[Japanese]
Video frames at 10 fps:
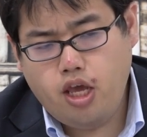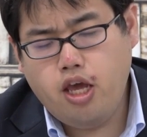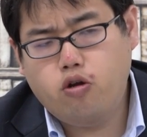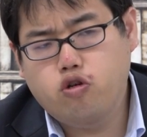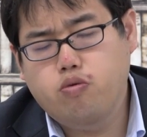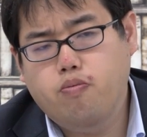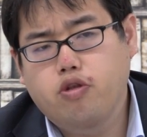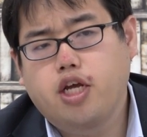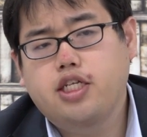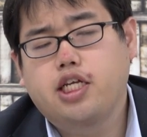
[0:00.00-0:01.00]
英語長文
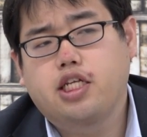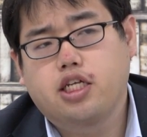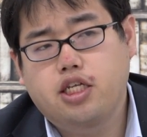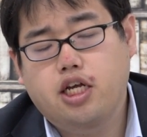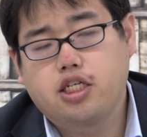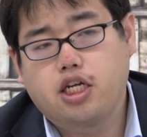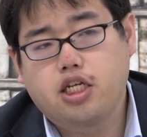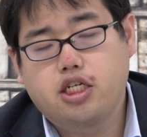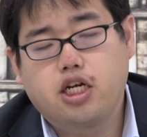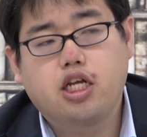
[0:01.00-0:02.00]
問題精選ですね、あちら
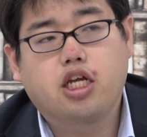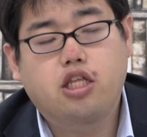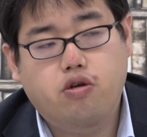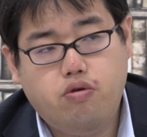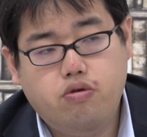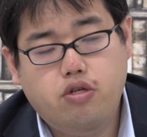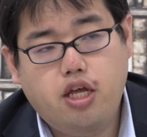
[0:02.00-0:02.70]
でしっかりやっておく。